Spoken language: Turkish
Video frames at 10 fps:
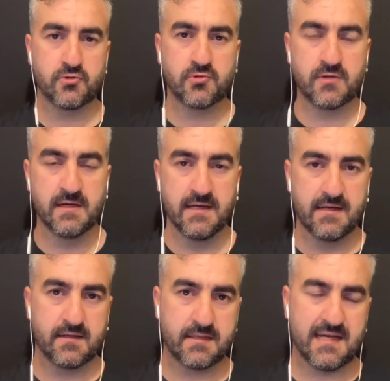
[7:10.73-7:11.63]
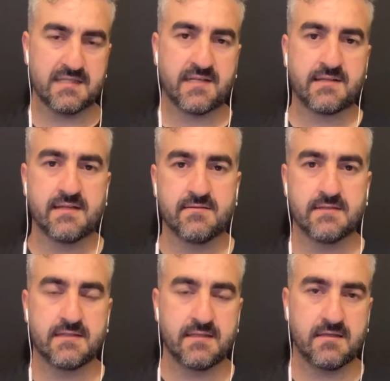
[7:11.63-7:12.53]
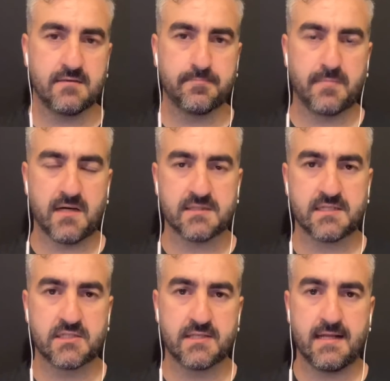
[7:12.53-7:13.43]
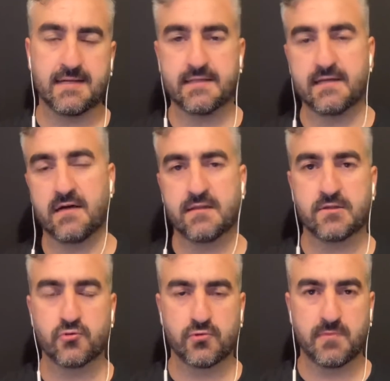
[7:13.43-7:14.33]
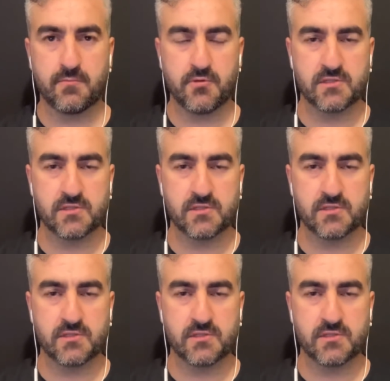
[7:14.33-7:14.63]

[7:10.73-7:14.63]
Çünkü gerçekten e, bazı kişiler de altta yorum yapıyor.